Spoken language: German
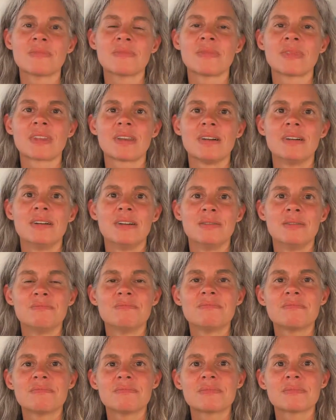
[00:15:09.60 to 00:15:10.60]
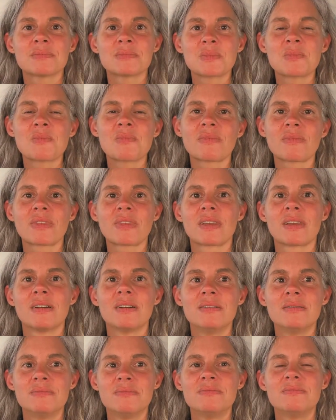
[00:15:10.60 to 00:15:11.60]
Ähm,
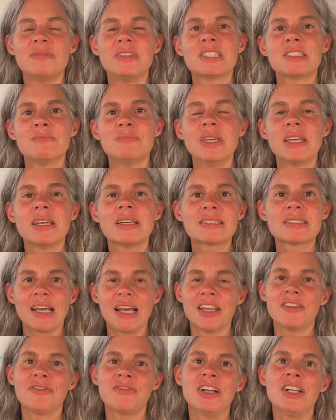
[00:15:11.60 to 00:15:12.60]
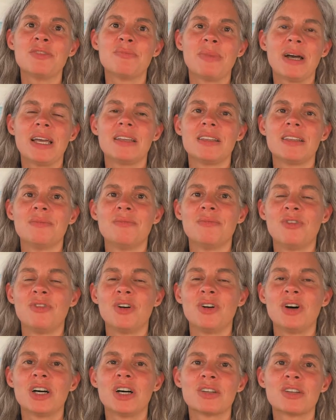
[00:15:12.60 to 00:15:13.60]
was mir jetzt einfällt bei dem
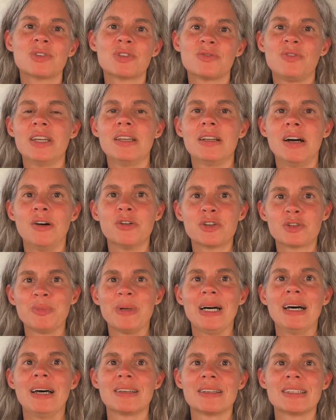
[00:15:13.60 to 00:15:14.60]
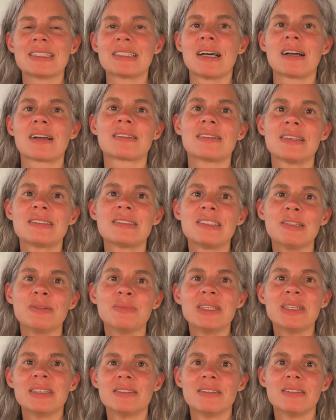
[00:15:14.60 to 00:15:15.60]
Wort, wo du vorhin Autobahn gesagt hast, im
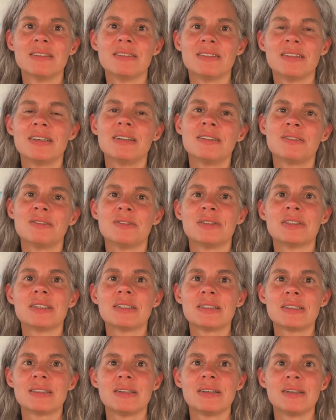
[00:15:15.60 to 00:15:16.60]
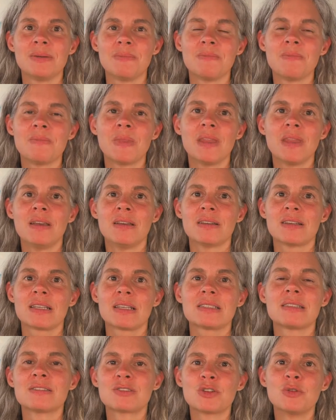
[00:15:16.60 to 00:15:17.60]
Gehirn, ne? und ähm,
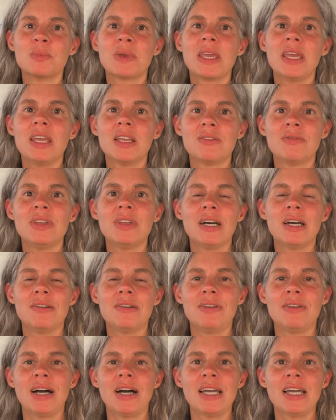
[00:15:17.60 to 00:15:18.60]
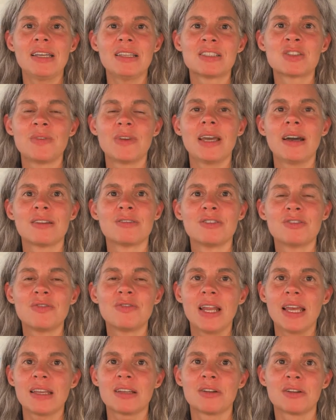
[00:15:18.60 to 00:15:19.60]
dass es darum geht, wieder weit zu werden und
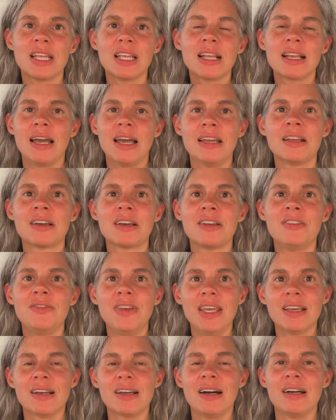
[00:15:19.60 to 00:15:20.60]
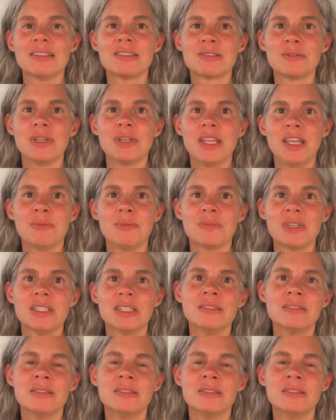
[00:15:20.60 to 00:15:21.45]
vielleicht auch die kleineren Wege anzunehmen. Ne?